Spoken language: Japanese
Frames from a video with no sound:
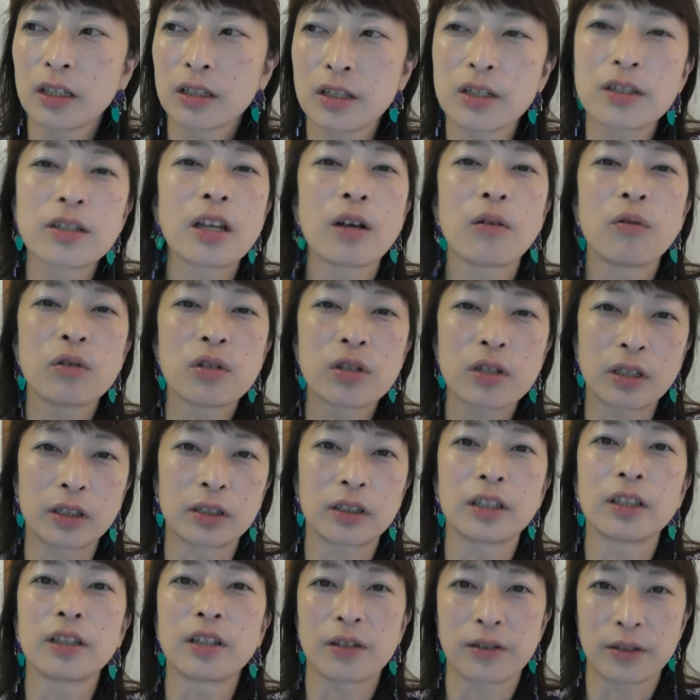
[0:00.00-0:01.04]
実際美味しかっ
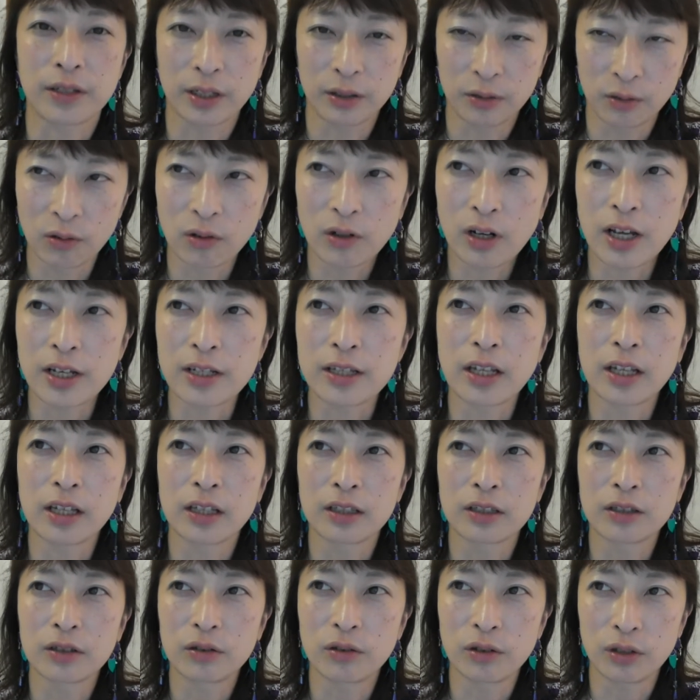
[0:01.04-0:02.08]
たんですけど海
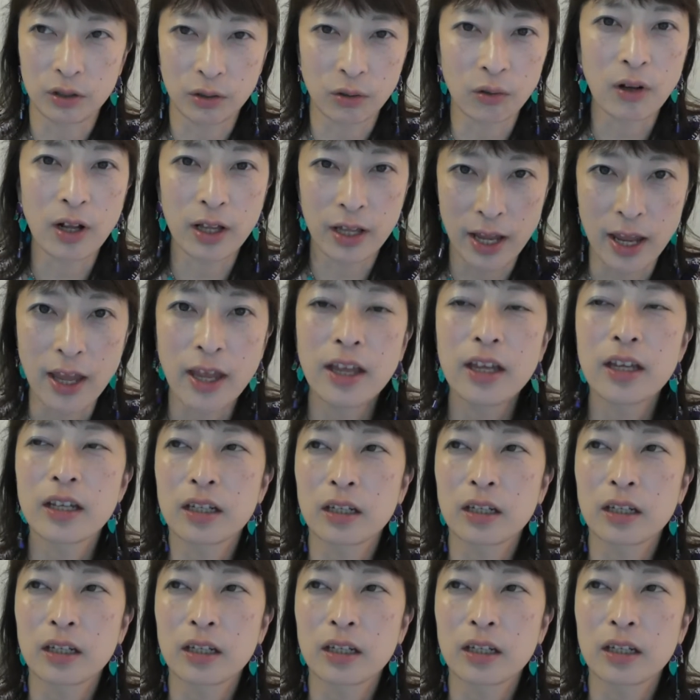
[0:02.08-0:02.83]
鮮類とかね